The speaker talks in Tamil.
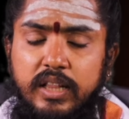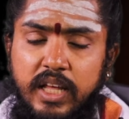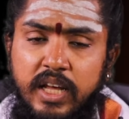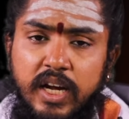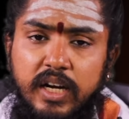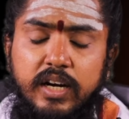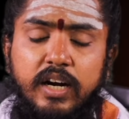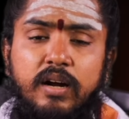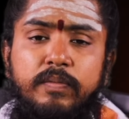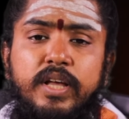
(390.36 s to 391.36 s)

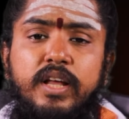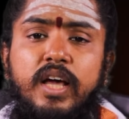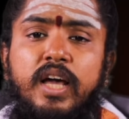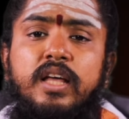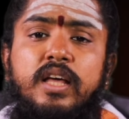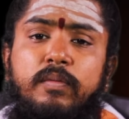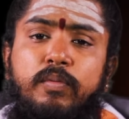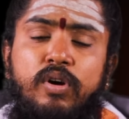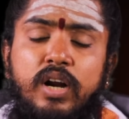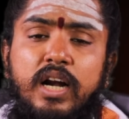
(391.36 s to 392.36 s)
திங்கட்கிழமையிலே
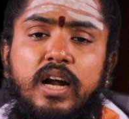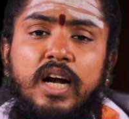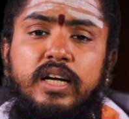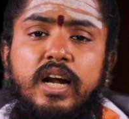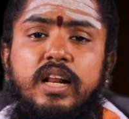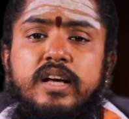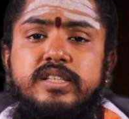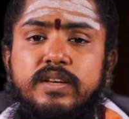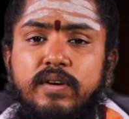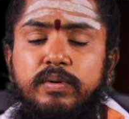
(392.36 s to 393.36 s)
போன்ற நாட்களிலே
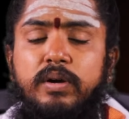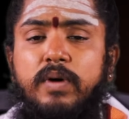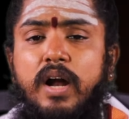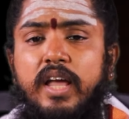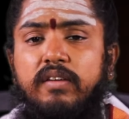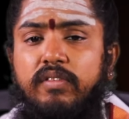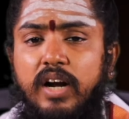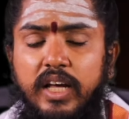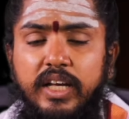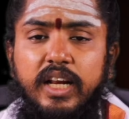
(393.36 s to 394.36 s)
சிவபெருமானை
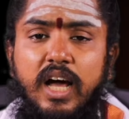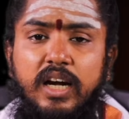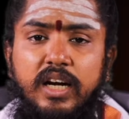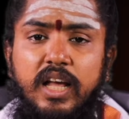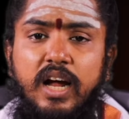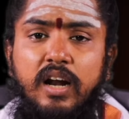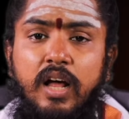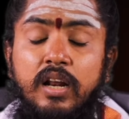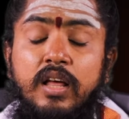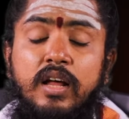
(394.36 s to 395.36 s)
வணங்கினார்களே
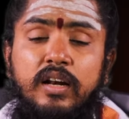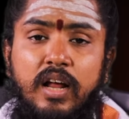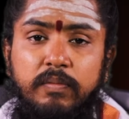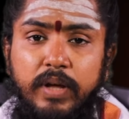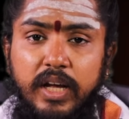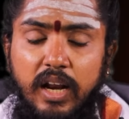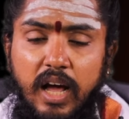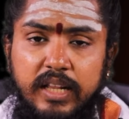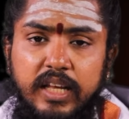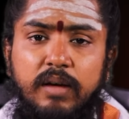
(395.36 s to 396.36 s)
ஆனால் நன்மைகள்
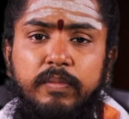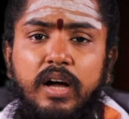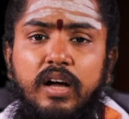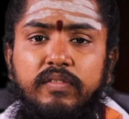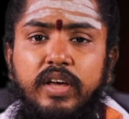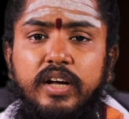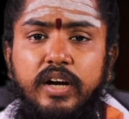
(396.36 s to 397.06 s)
அதிகமாகவே